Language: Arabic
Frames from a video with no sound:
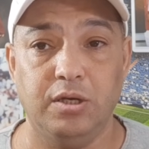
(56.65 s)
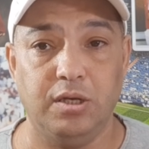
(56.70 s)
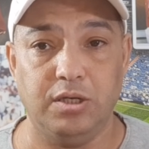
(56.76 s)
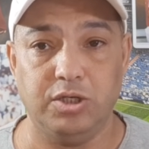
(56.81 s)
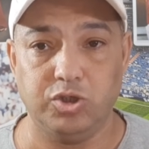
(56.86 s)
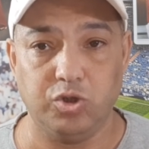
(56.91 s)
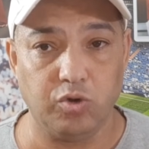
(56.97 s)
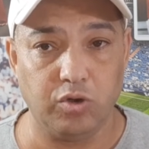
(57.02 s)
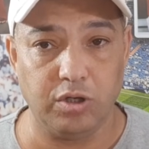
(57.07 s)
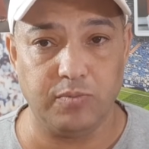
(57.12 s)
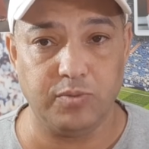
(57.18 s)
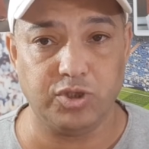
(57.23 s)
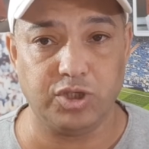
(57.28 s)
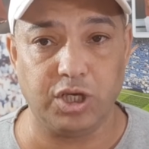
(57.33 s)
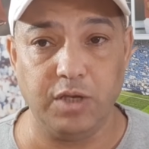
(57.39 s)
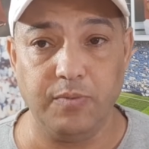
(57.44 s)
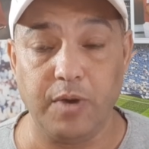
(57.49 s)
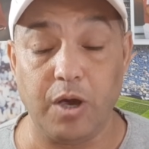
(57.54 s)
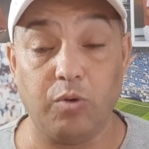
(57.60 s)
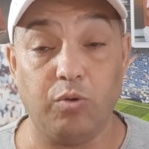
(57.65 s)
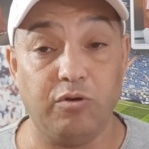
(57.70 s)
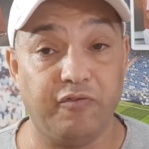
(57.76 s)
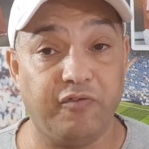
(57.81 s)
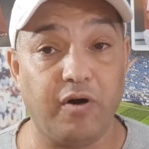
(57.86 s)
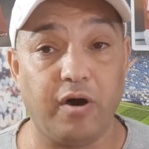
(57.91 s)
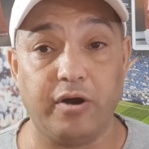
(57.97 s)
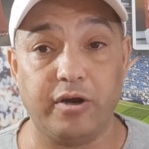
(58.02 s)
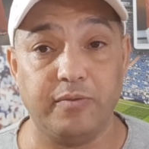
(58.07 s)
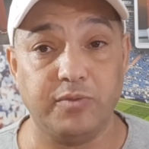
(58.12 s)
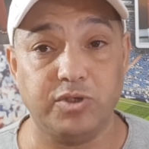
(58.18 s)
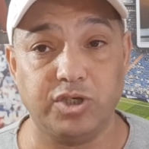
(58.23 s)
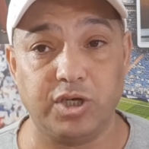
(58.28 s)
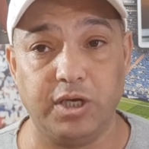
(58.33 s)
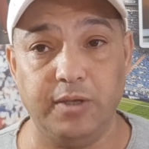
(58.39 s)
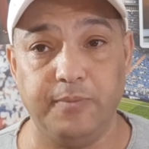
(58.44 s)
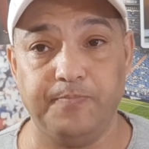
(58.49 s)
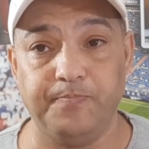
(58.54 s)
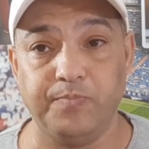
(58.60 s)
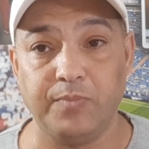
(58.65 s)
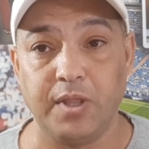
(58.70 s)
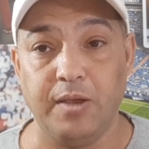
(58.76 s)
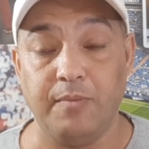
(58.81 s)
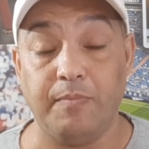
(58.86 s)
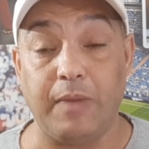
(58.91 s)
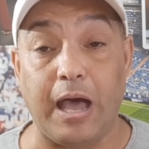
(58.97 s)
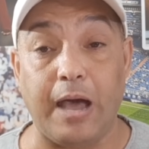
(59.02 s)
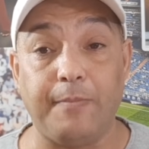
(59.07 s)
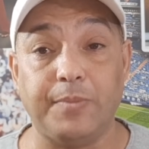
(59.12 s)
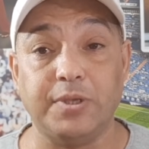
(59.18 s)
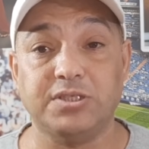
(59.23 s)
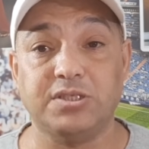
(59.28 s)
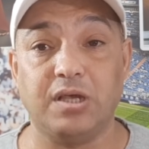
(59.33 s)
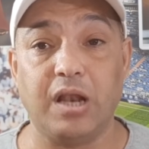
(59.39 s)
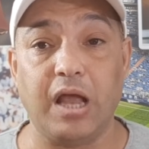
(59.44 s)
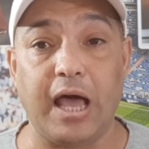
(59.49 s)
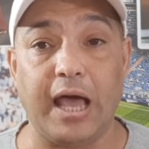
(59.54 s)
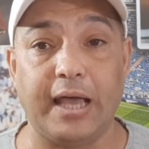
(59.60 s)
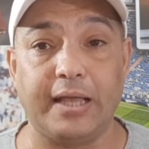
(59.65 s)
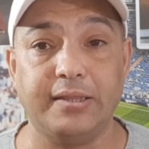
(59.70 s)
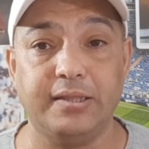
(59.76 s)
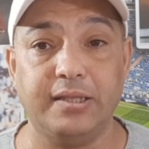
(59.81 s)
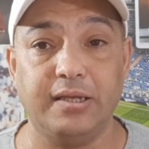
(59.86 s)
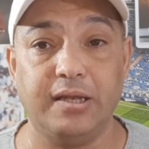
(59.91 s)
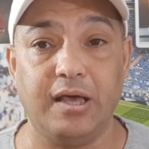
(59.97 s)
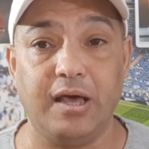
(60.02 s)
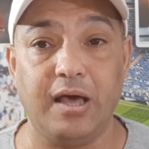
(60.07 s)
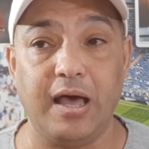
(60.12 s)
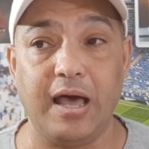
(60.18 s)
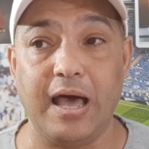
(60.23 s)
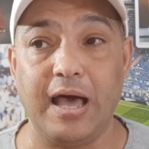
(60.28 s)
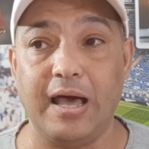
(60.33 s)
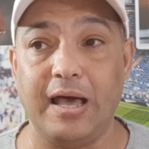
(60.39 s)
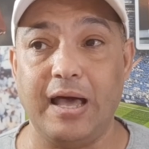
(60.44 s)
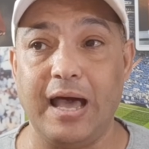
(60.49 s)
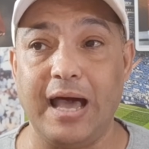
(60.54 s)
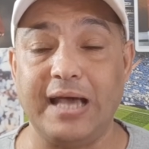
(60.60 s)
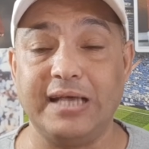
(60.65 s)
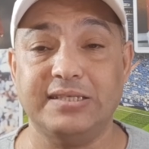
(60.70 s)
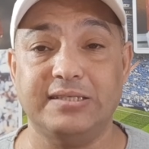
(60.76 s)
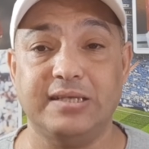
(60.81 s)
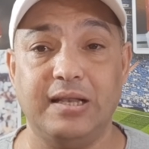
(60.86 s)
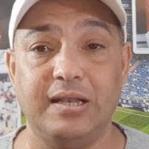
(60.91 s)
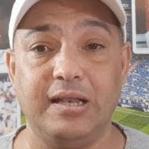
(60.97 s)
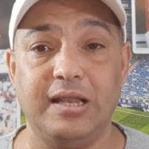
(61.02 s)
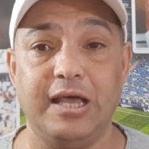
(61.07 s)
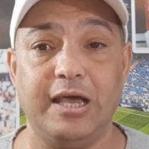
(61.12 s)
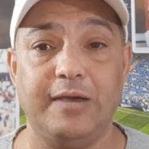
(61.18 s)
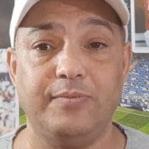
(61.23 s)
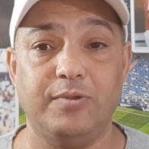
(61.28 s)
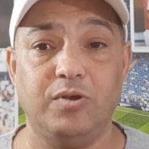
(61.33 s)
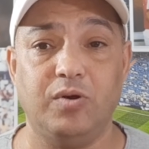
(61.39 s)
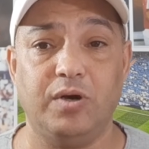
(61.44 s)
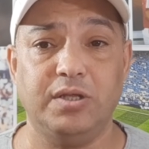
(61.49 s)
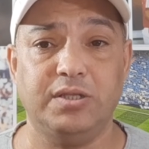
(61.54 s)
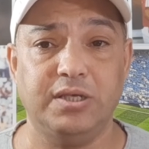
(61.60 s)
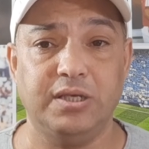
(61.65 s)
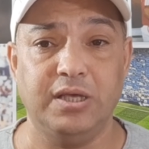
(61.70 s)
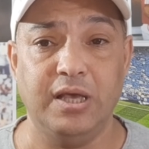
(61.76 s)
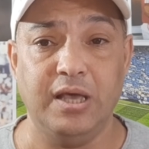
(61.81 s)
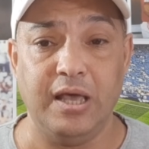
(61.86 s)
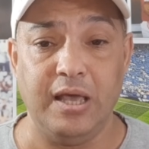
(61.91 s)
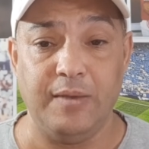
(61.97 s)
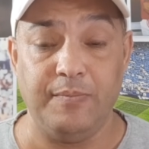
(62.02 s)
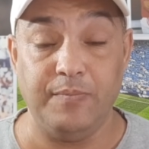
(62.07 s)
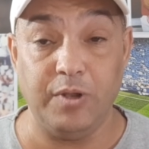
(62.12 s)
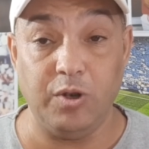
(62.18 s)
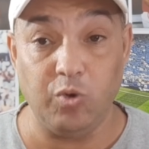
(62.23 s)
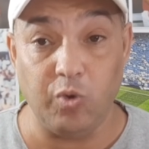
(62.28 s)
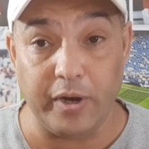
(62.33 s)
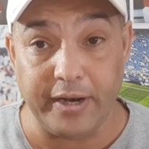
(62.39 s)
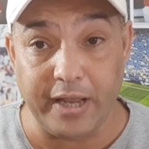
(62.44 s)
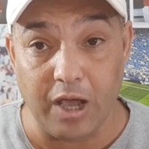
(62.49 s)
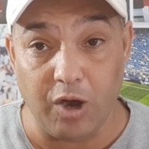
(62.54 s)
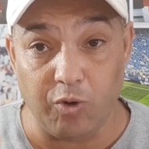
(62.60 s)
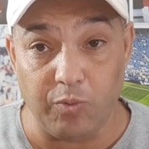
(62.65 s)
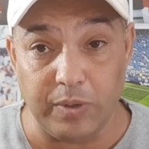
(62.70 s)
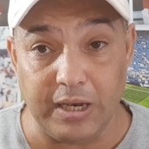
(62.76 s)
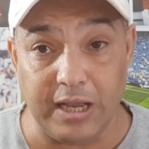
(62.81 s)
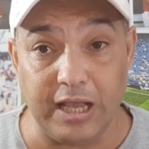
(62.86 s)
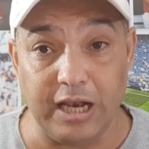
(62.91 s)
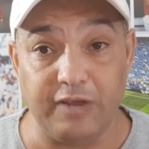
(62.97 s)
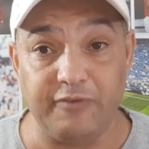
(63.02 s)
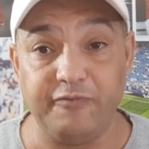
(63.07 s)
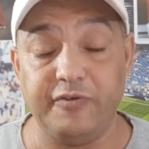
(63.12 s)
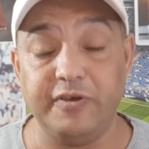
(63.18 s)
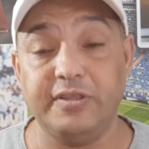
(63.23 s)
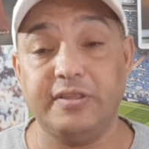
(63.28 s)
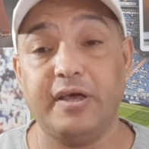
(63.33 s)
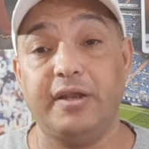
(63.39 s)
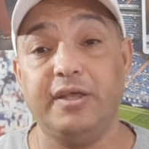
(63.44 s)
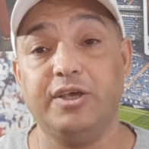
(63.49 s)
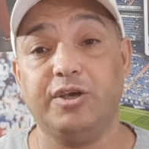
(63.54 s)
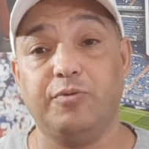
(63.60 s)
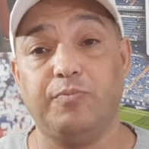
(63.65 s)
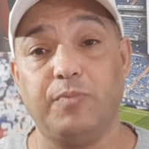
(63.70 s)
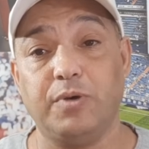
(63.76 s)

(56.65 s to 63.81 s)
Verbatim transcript: الشغل مش عيب او الفقر مش عيب محمد صلاح عندنا احسن لاعب دلوقتي بالورقه وبالقلم في تاريخ